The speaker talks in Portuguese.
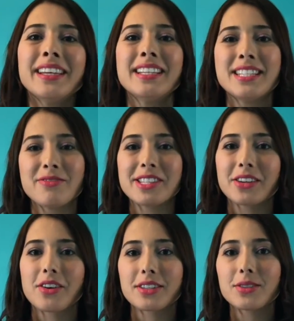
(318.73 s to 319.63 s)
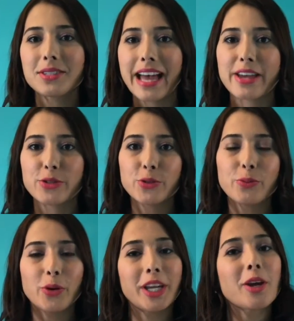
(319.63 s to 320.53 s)
Se você gosta dos cachos um
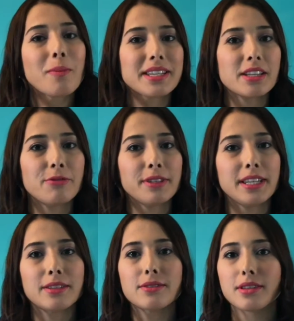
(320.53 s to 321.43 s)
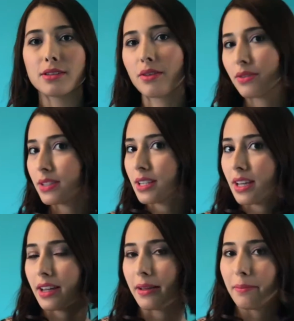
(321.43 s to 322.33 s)
pouquinho mais definidos, é só
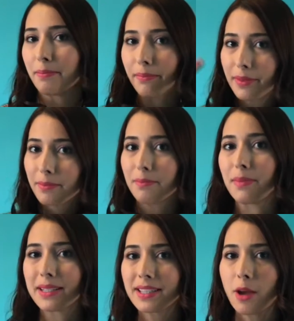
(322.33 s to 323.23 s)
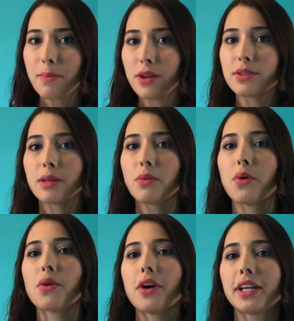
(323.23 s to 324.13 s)
você passar menos a
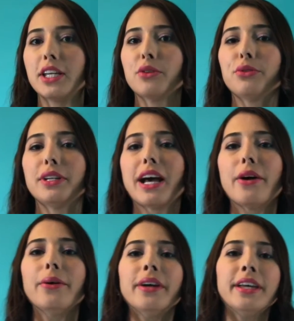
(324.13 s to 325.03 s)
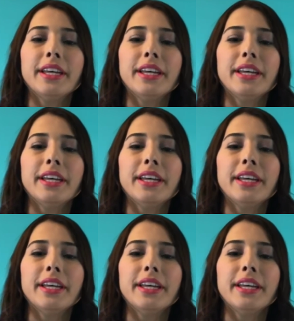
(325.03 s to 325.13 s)
mão agora aqui no final.